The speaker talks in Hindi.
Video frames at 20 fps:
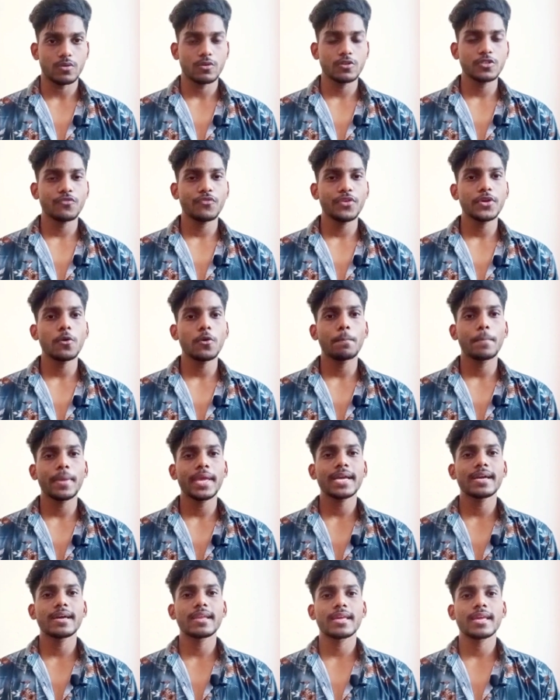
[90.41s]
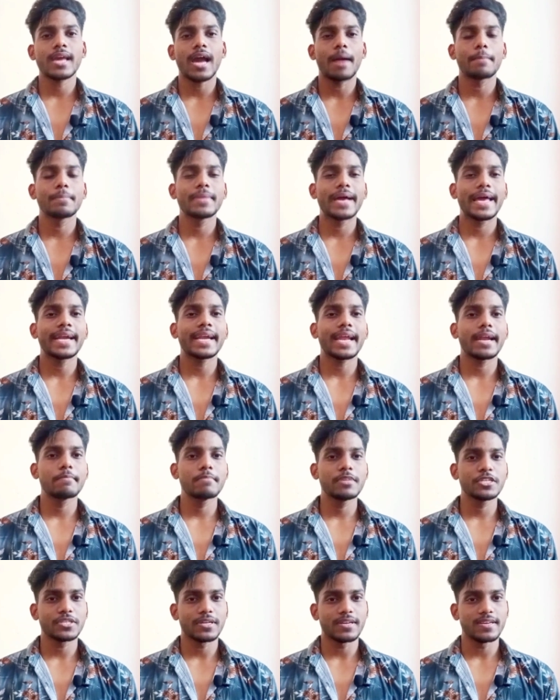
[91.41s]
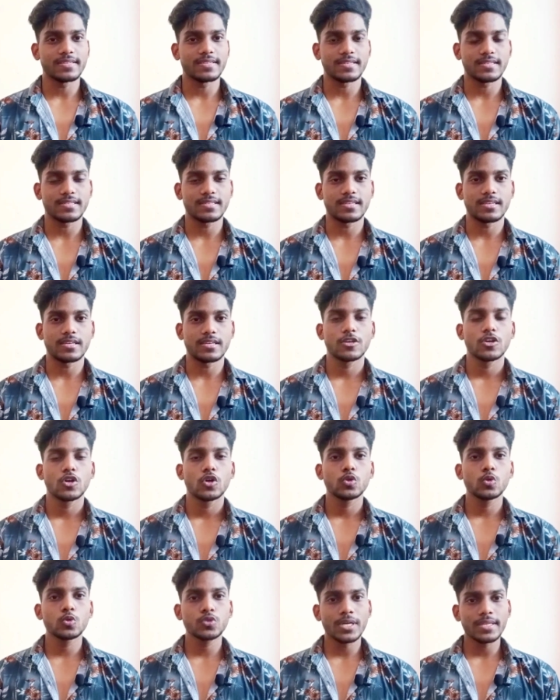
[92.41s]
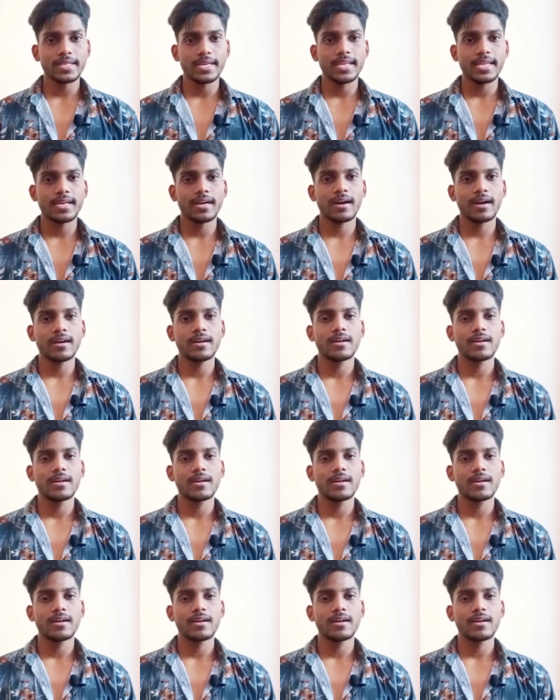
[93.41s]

उस फी को पे करके आप डायरेक्ट एडमिशन ले सकते हैं दूसरा तरीका